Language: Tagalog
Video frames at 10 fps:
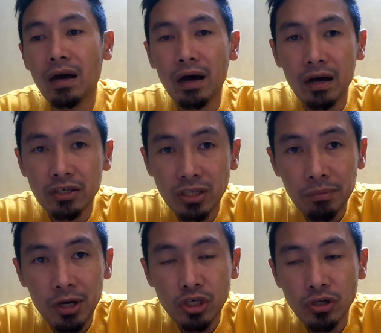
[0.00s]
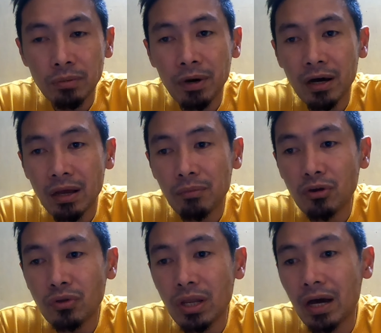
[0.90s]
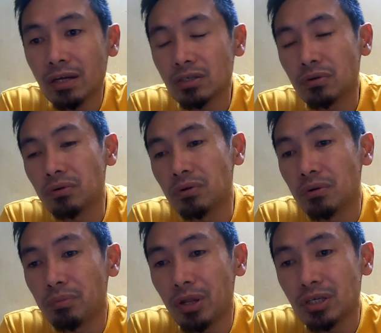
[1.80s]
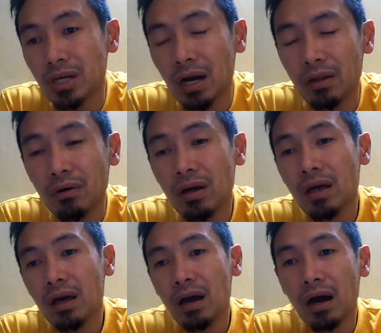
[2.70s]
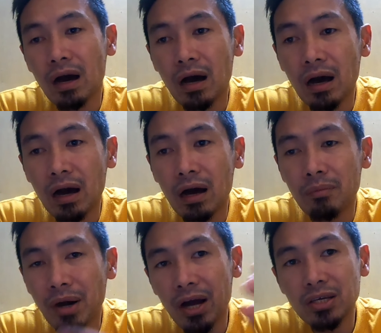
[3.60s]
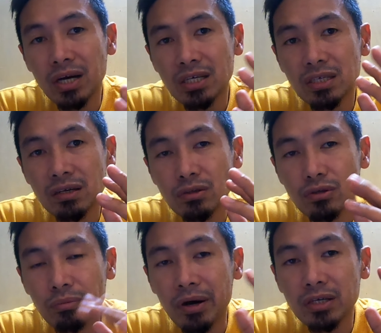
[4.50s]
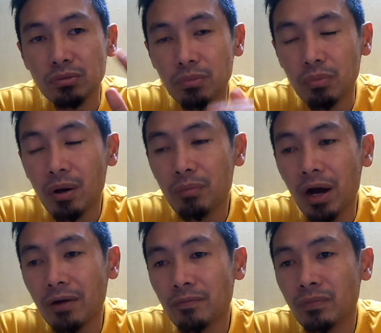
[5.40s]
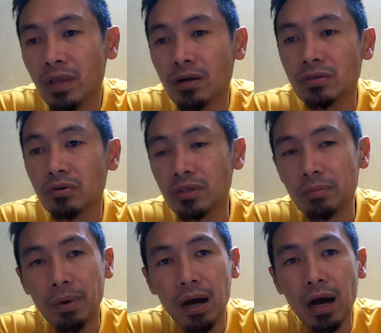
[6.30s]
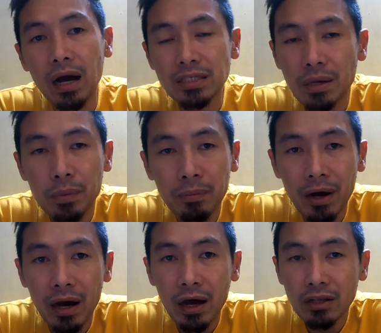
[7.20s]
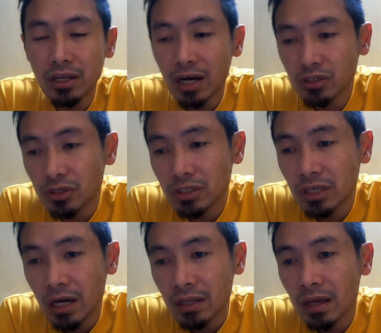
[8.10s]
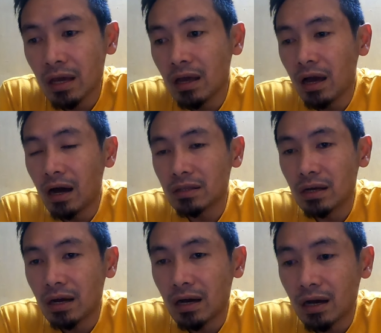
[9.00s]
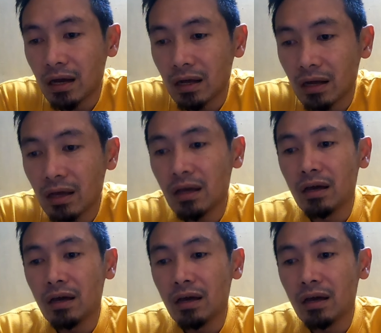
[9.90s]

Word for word: uh, estimation ng mga revenue nila. So, pwede siyang ano, uh, mag-adjust, tumaas o bumaba. So, hindi pa kasama yung mga deductions dyan. At uh,